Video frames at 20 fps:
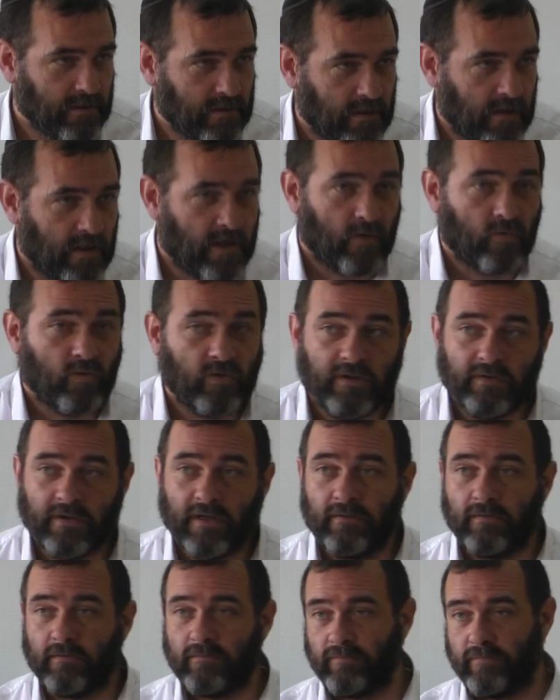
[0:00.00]
En algún nivel
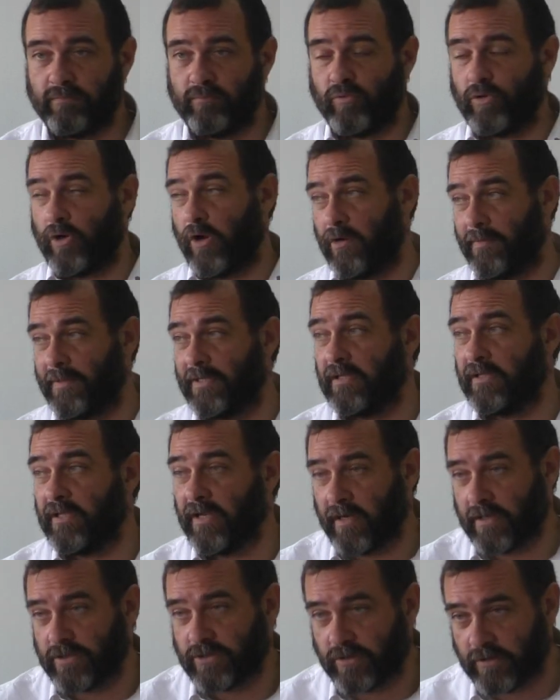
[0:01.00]
probablemente
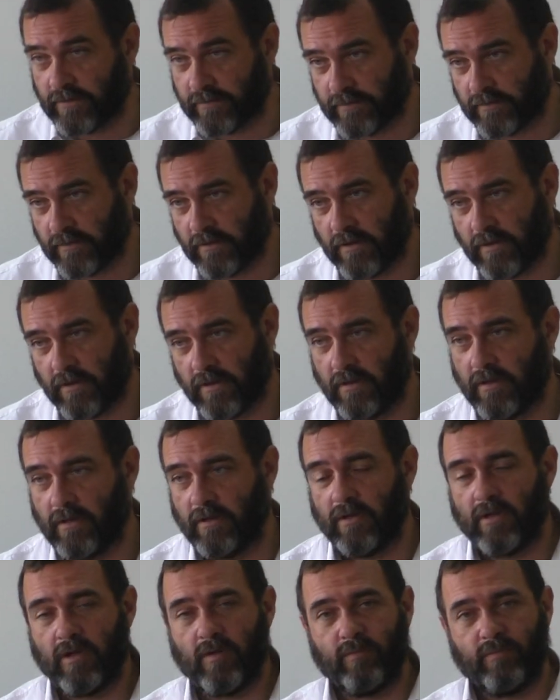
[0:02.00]
tiene razón.
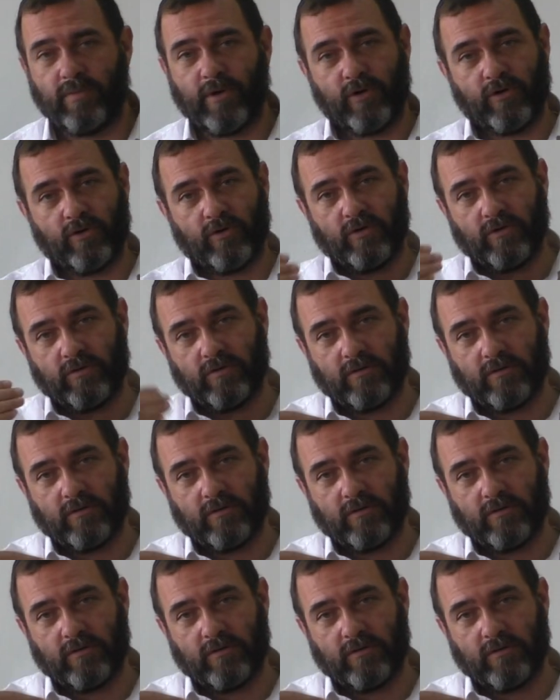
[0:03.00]
Pero